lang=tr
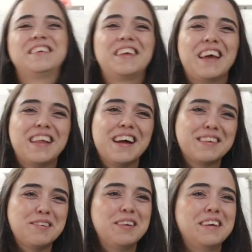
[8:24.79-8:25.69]

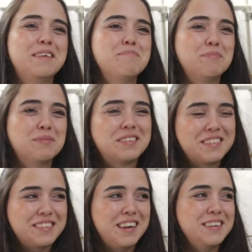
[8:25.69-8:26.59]
Genelde öyle hep
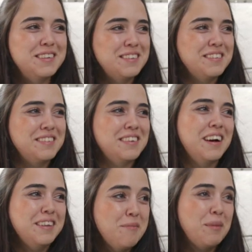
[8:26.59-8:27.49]
tersti.
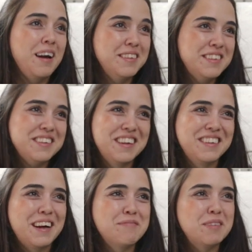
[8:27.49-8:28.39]
Annem kendisi
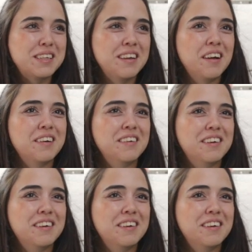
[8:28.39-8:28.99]
de der mesela.